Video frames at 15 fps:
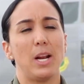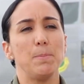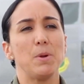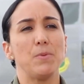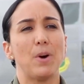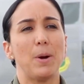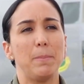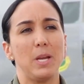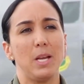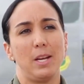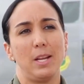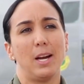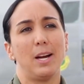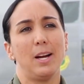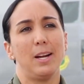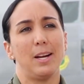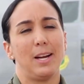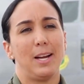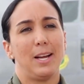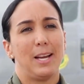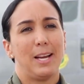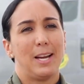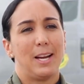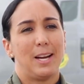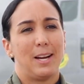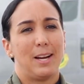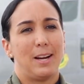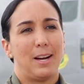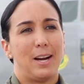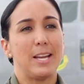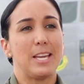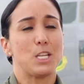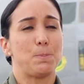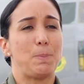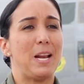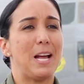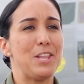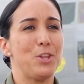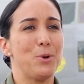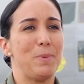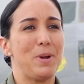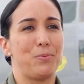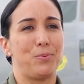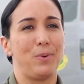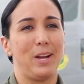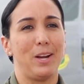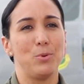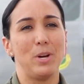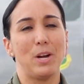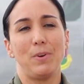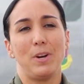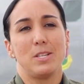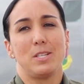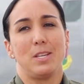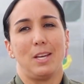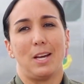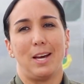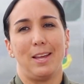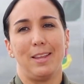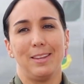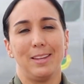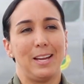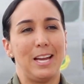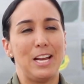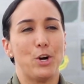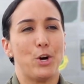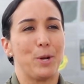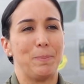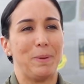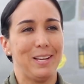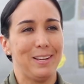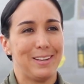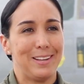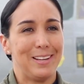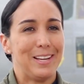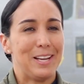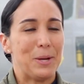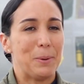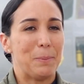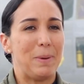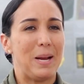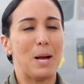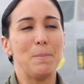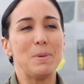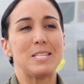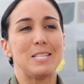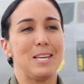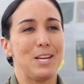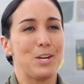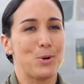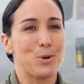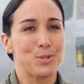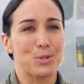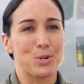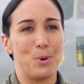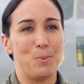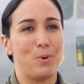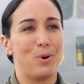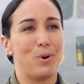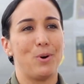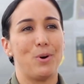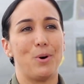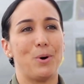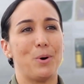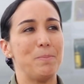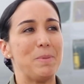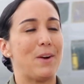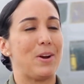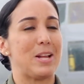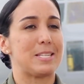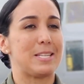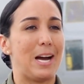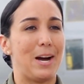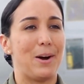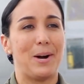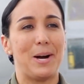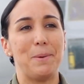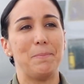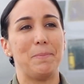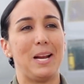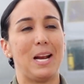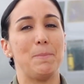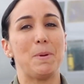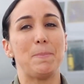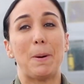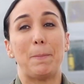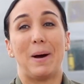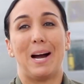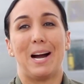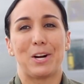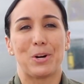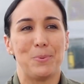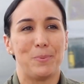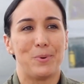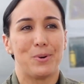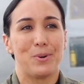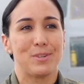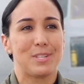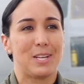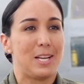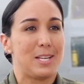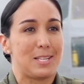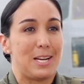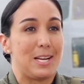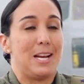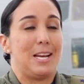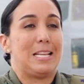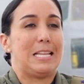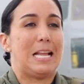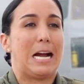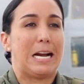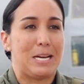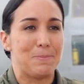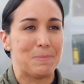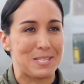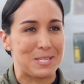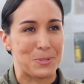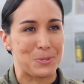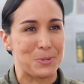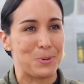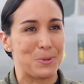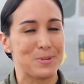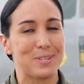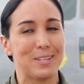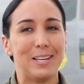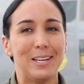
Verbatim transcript: a mi familia ahí esperándome fue una felicidad enorme. Ver a mis hijos cómo me abrazaban, ver a mi papá cómo se le salían las lágrimas de los ojos